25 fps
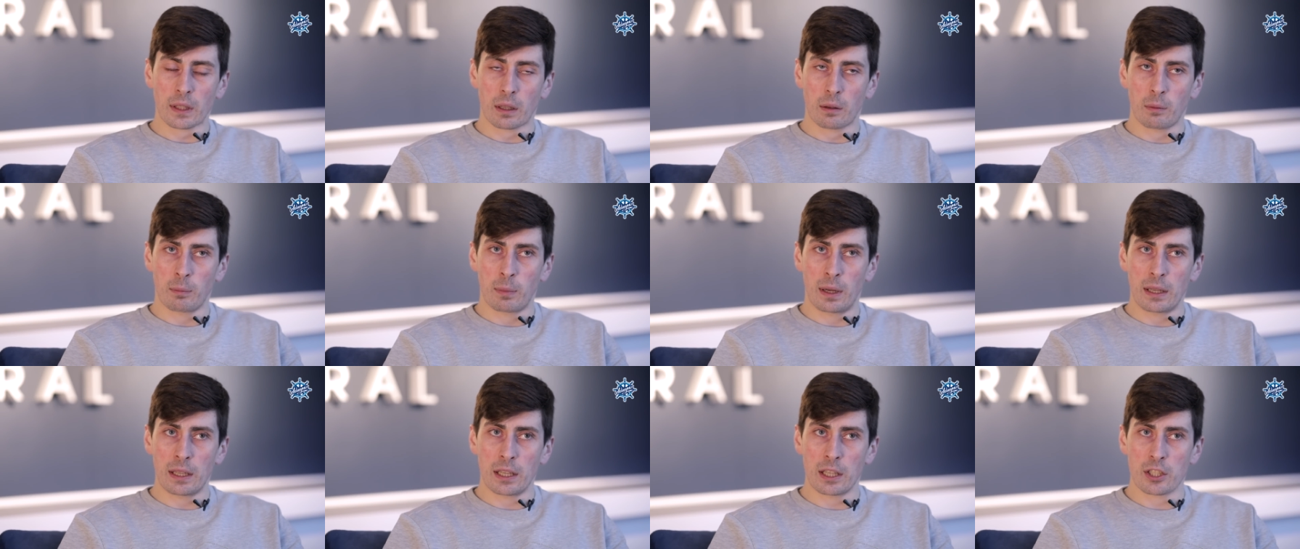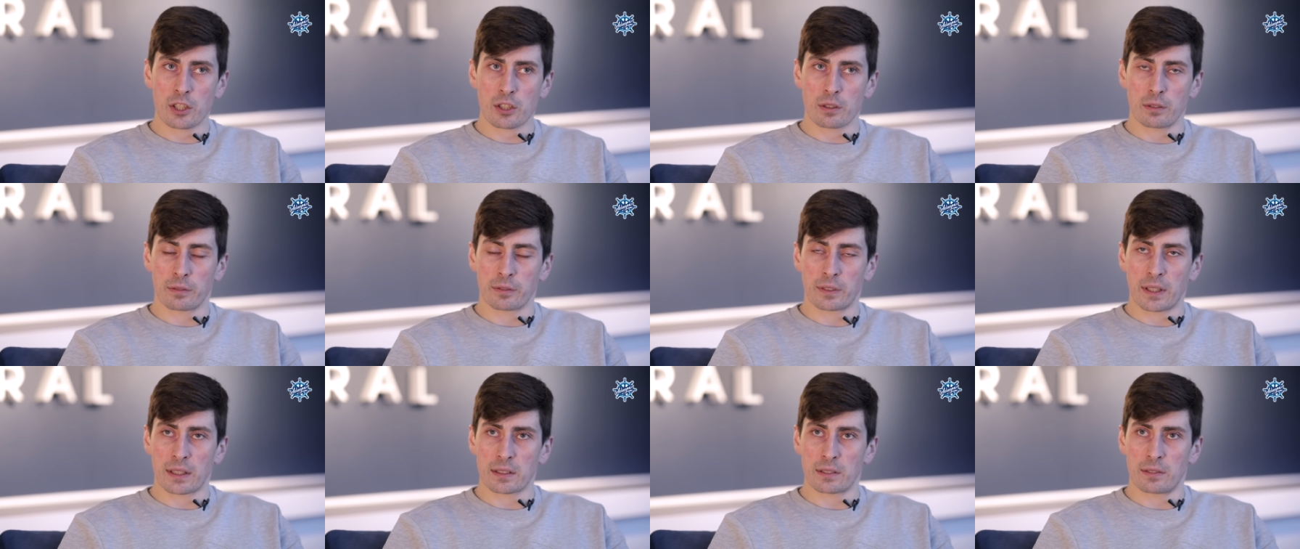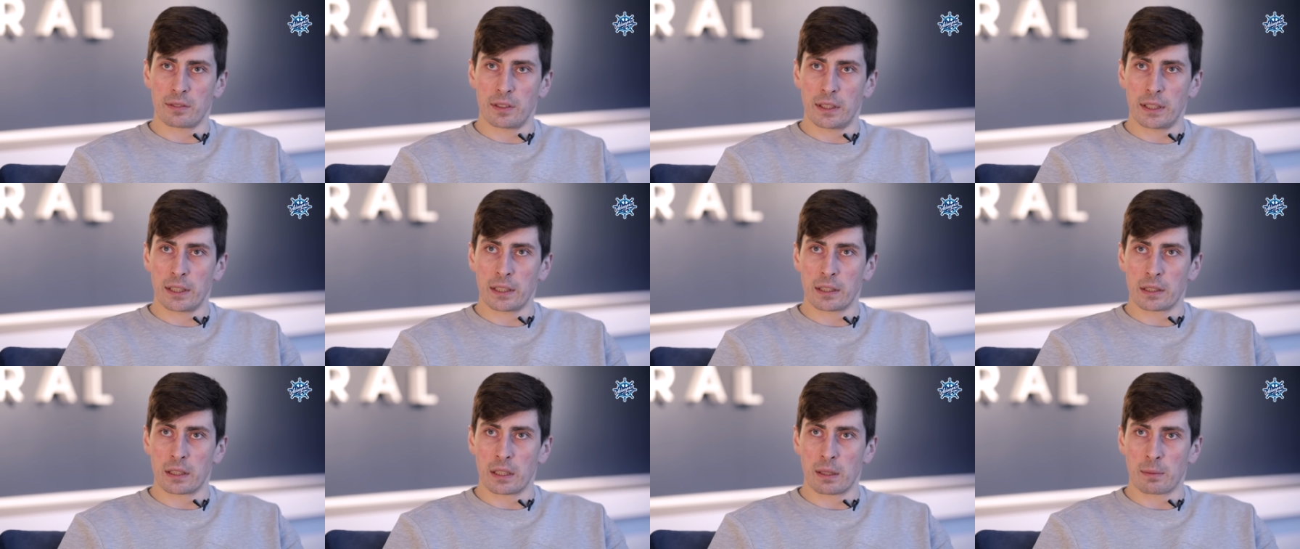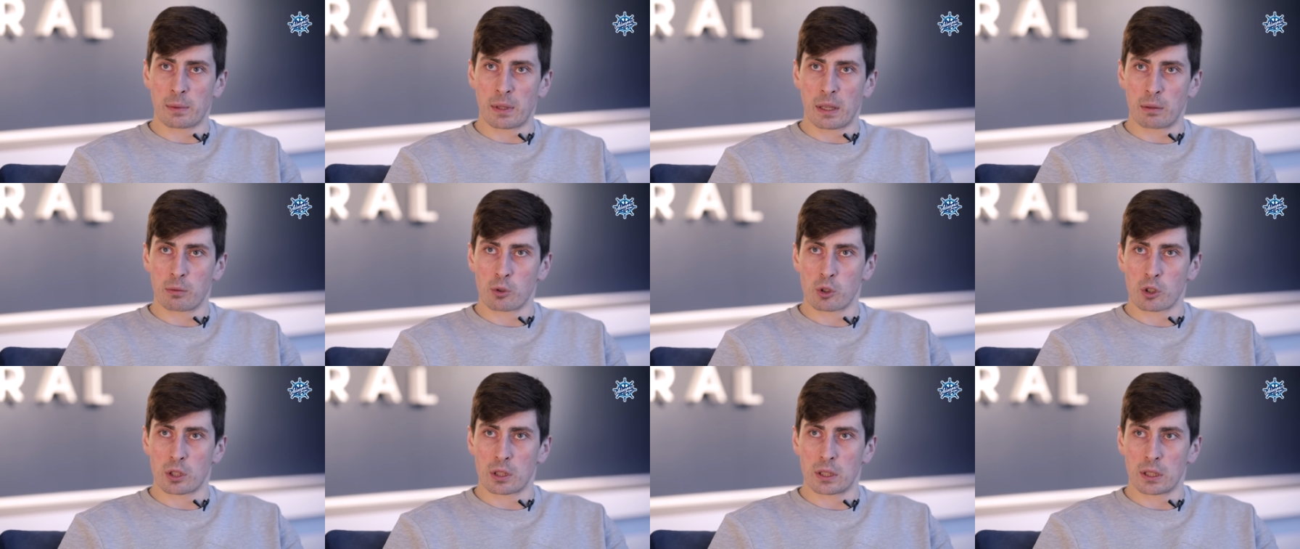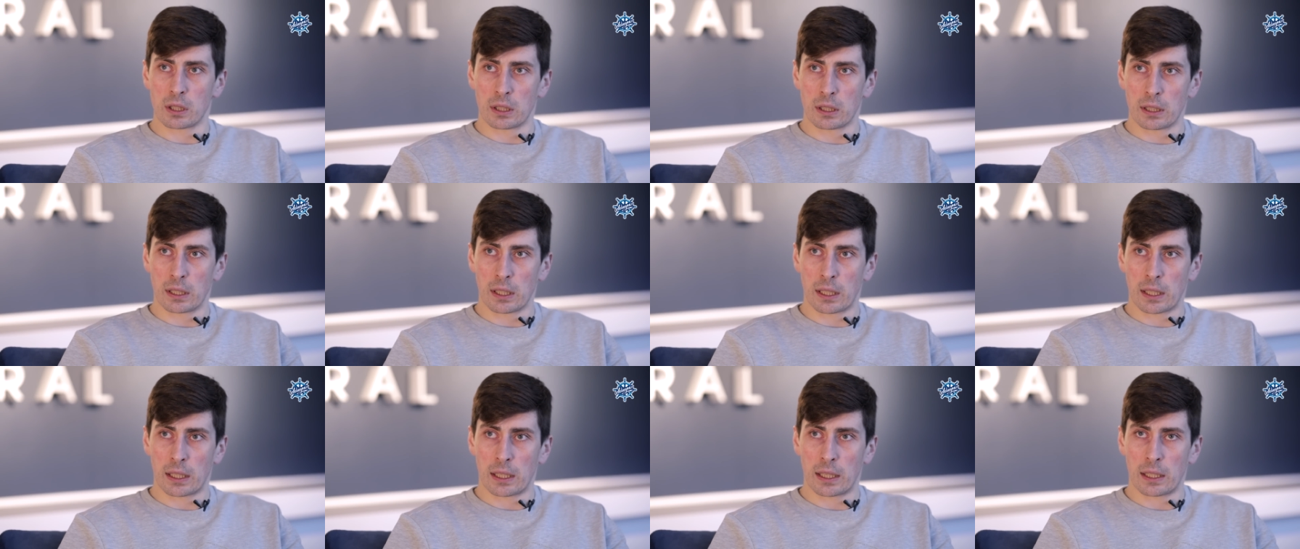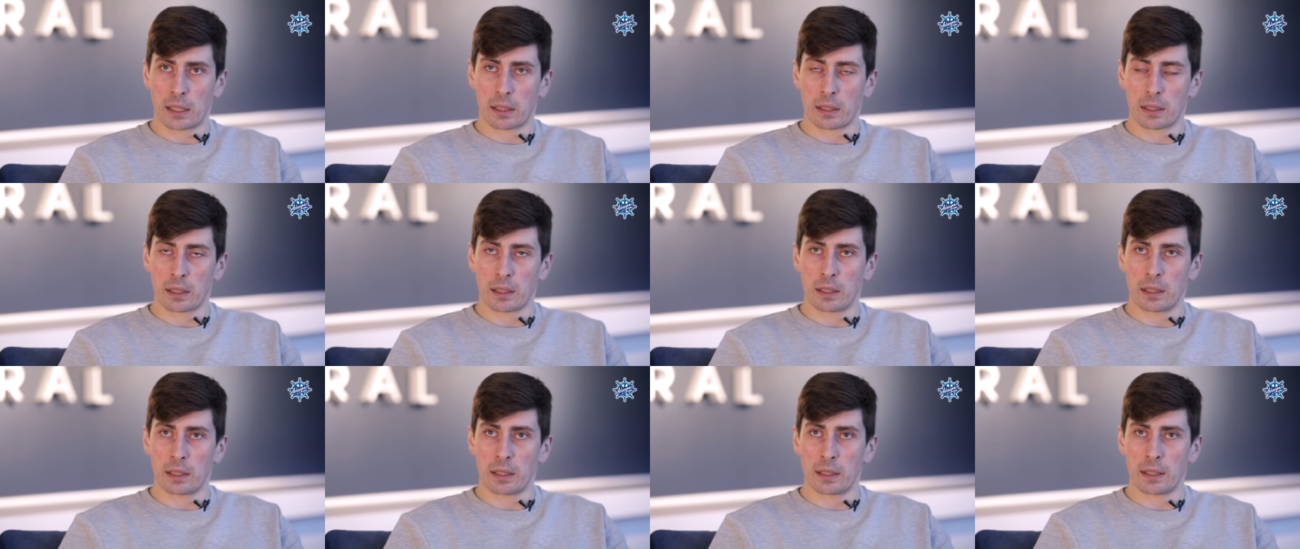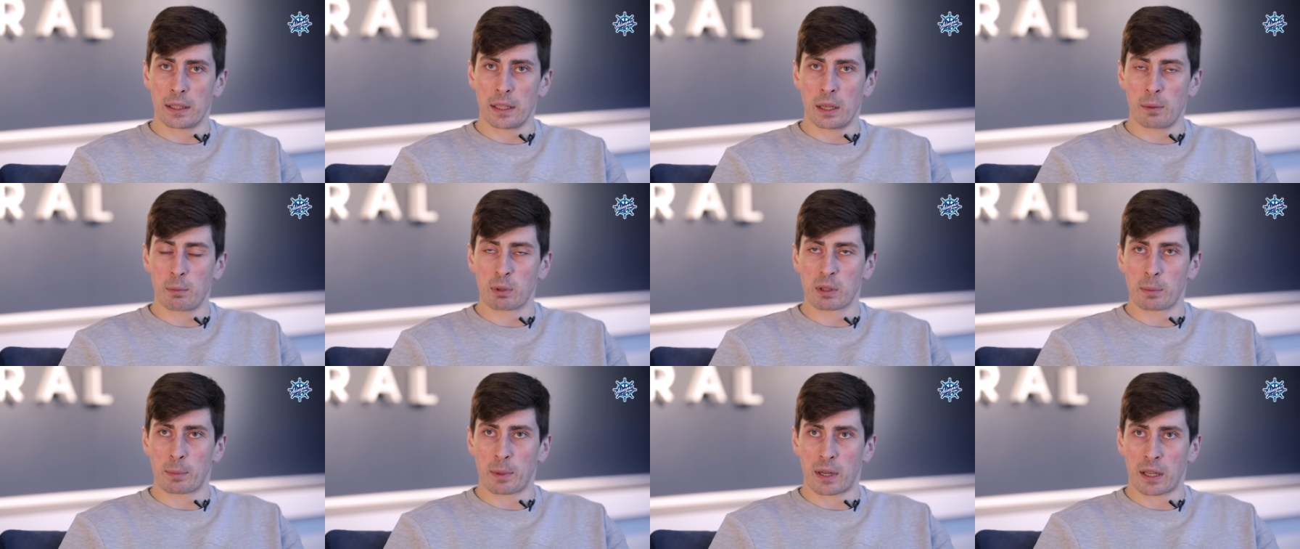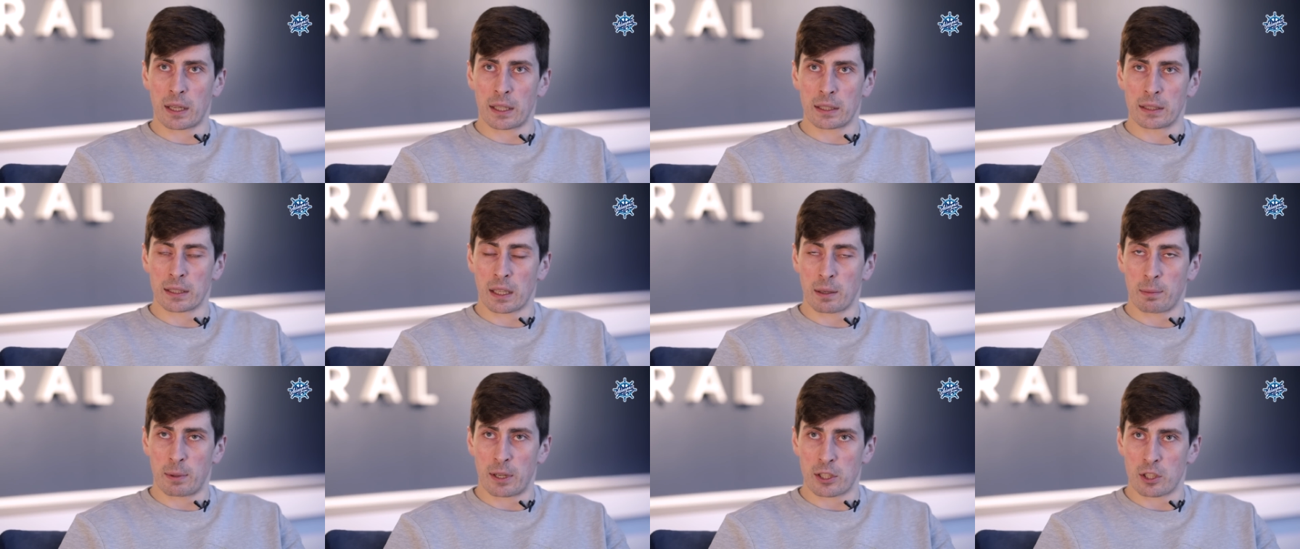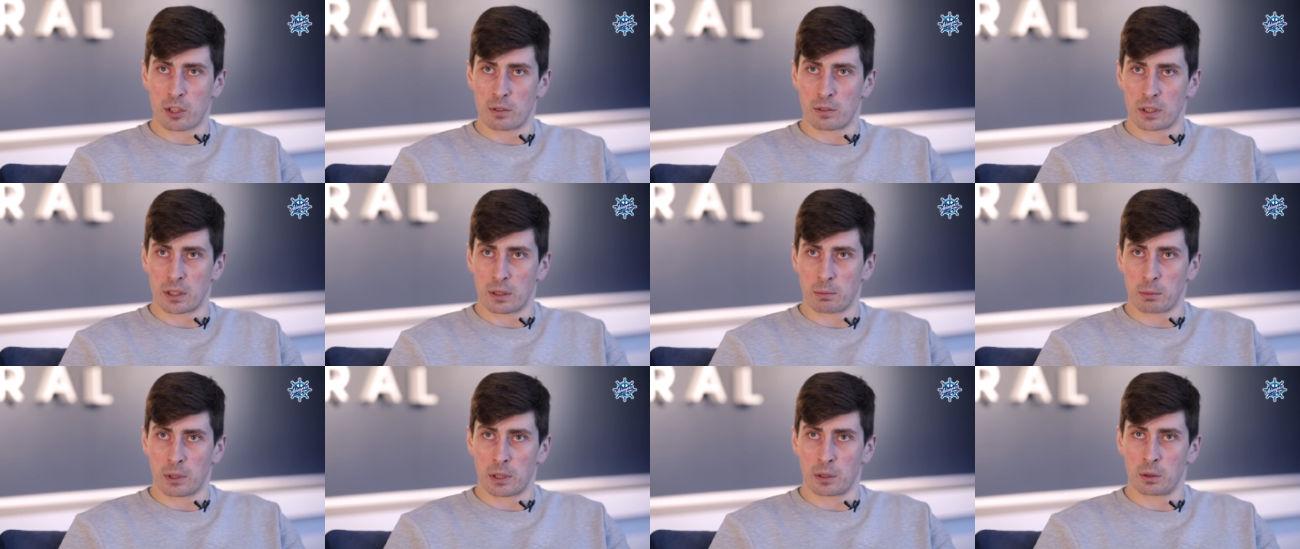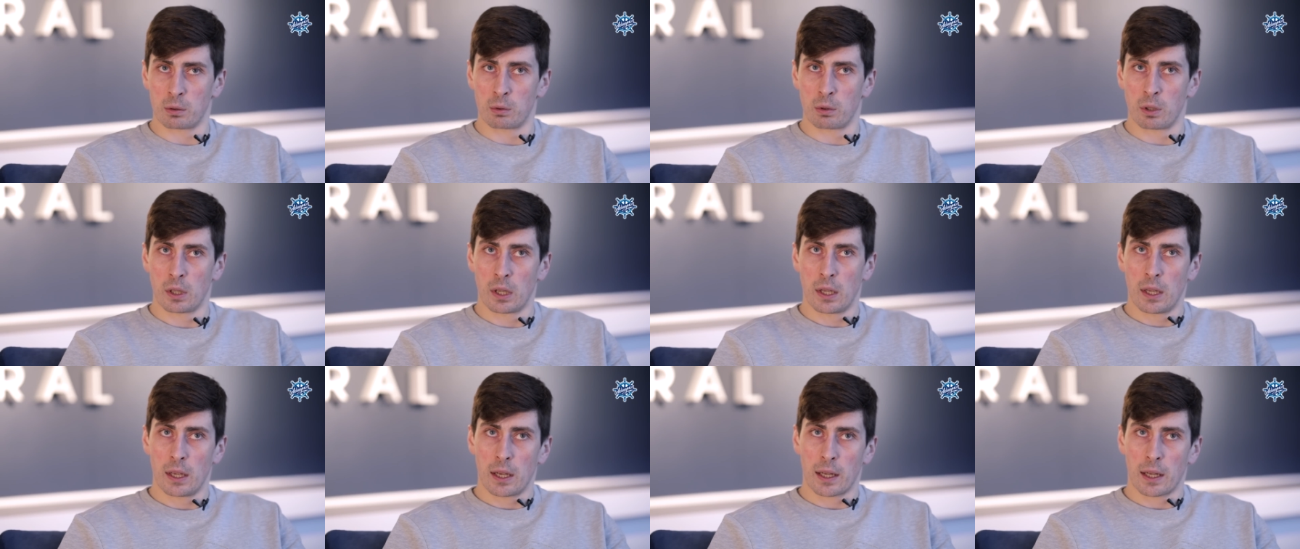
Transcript: болельщиков нас верить, да, потому что не было проходных матчей в этом году.